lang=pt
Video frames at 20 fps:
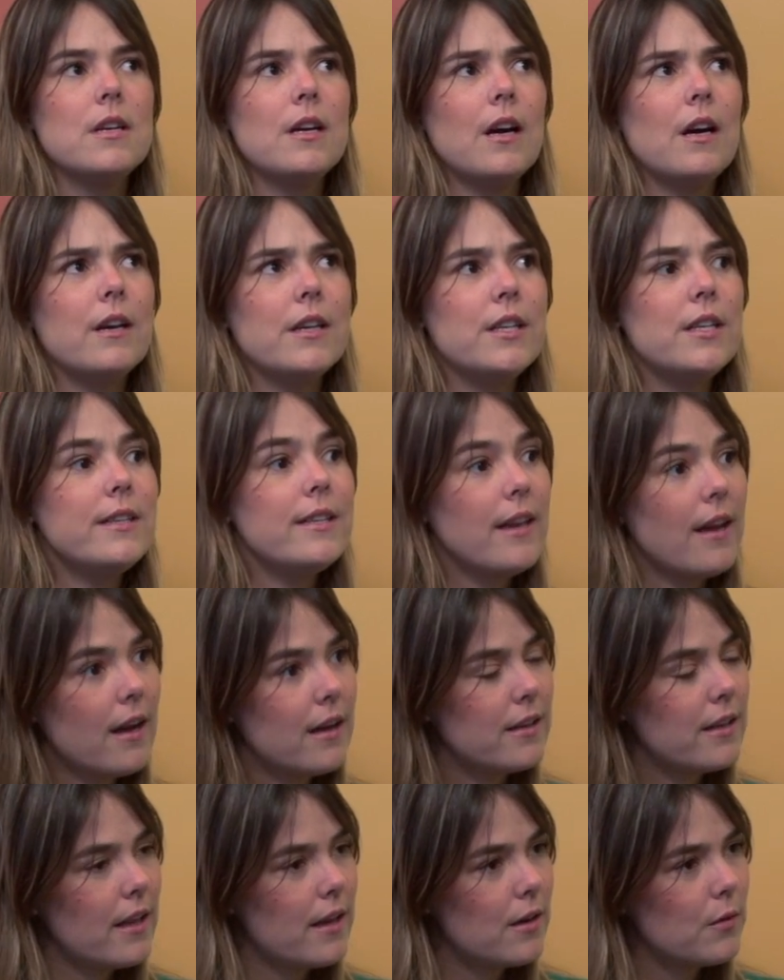A
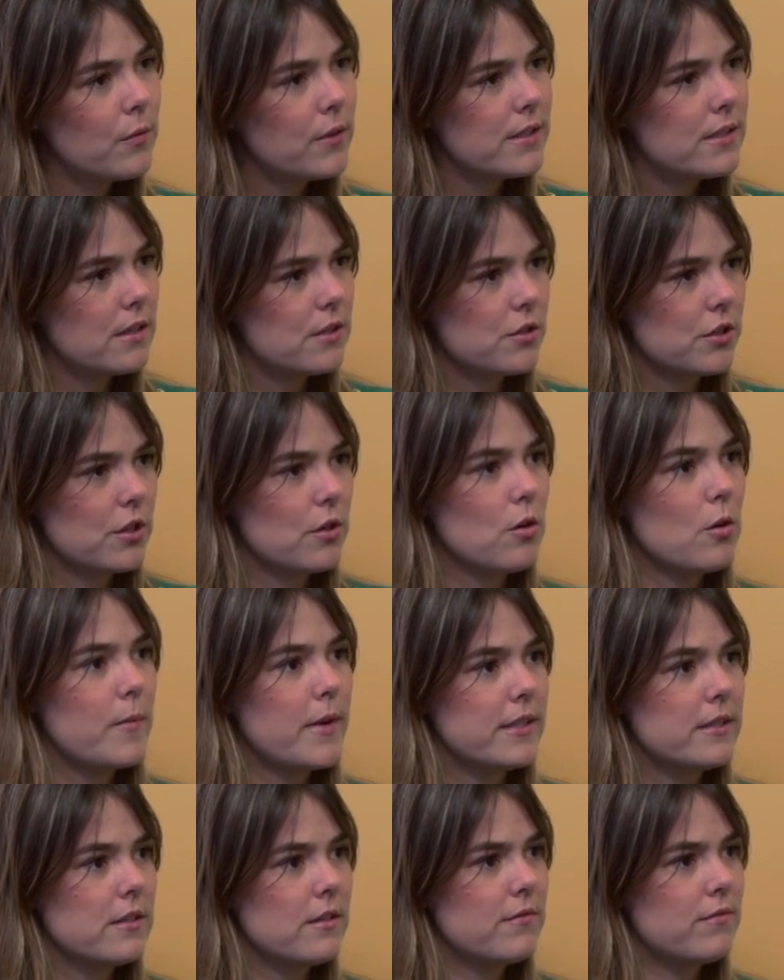Etihad Airways acho que
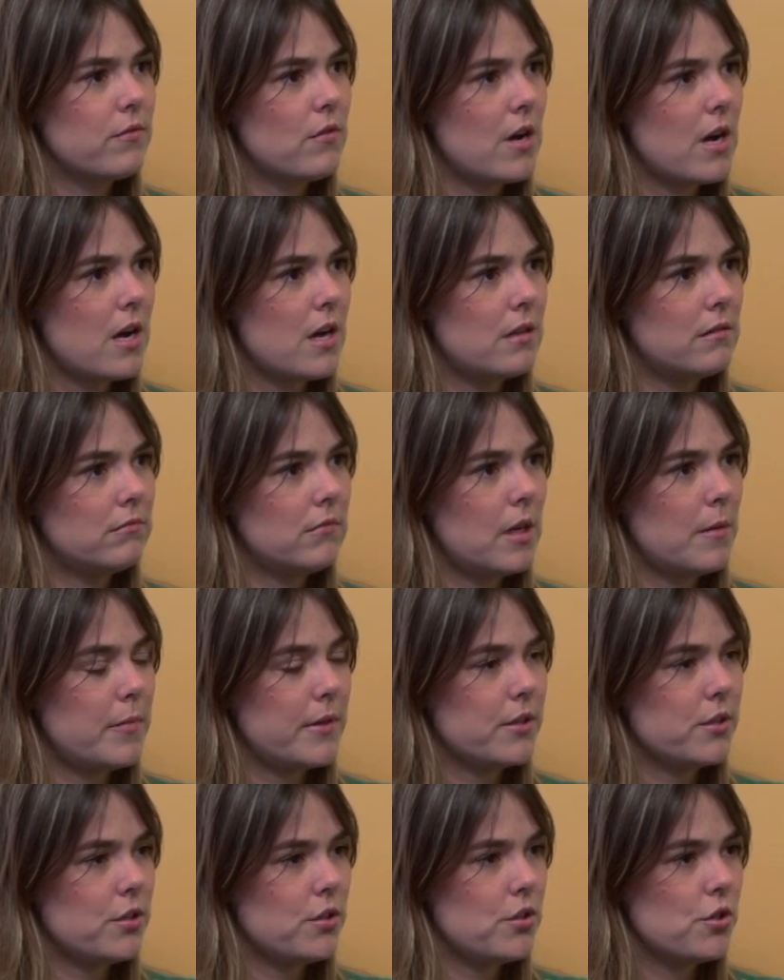começa a voar a
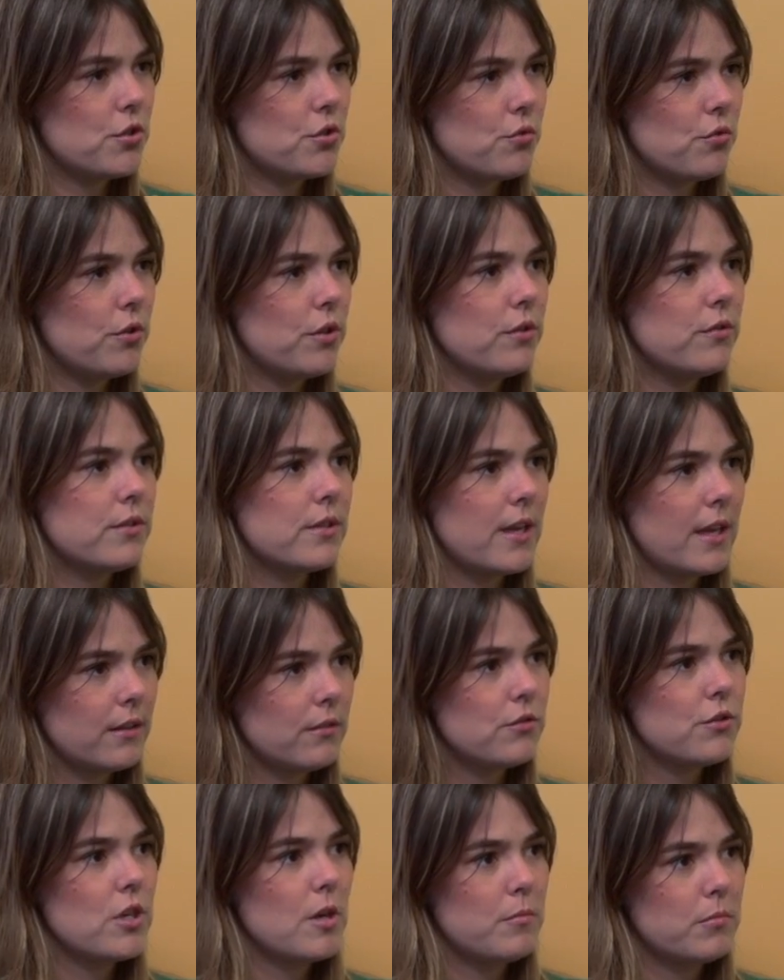partir de junho,
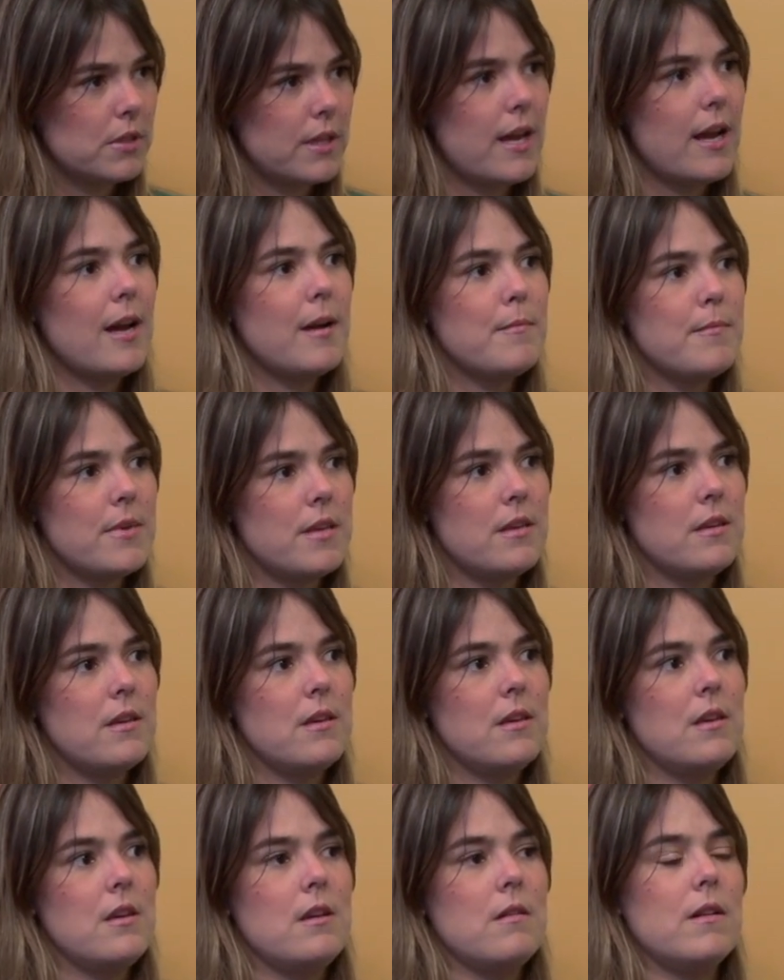saindo de Abu Dhabi.
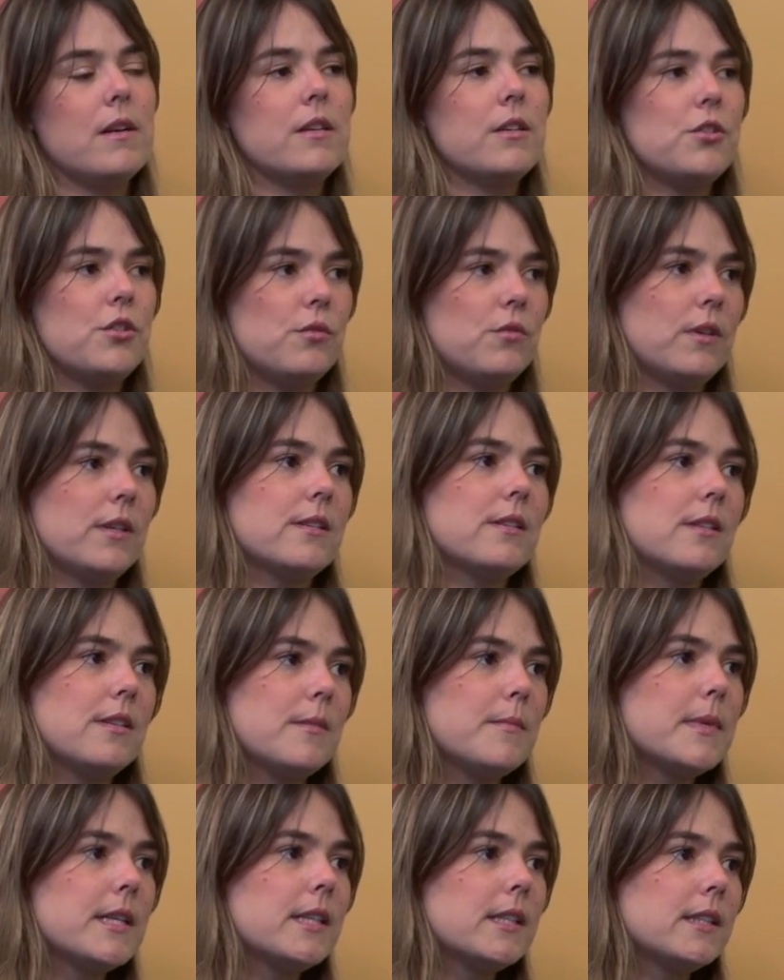Eu acredito que essa
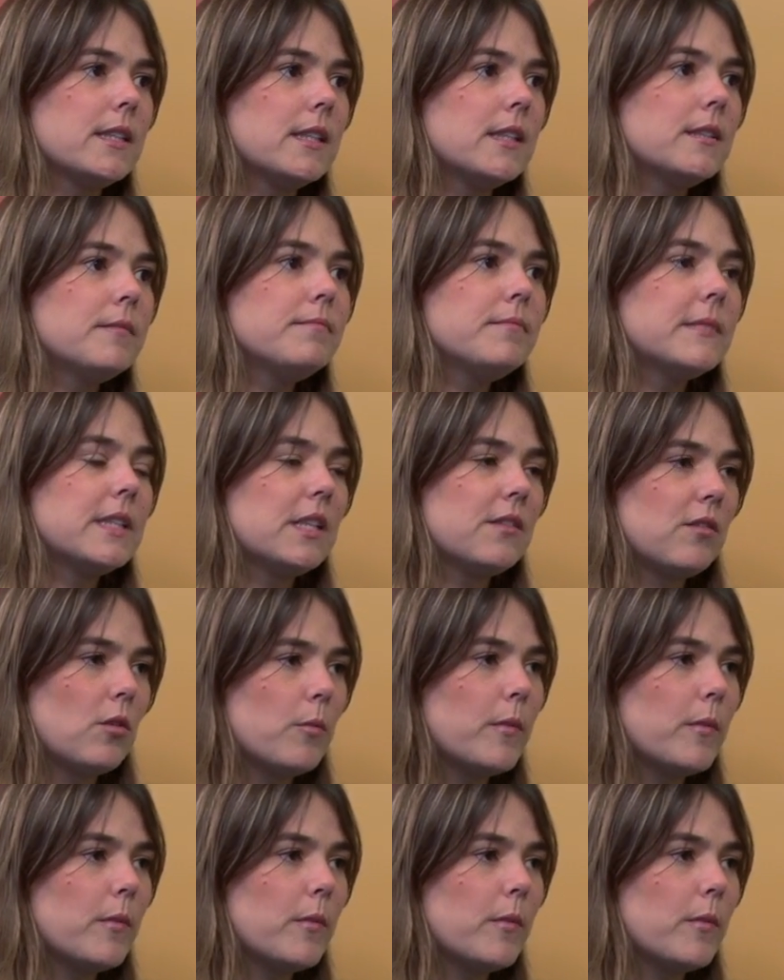demanda deva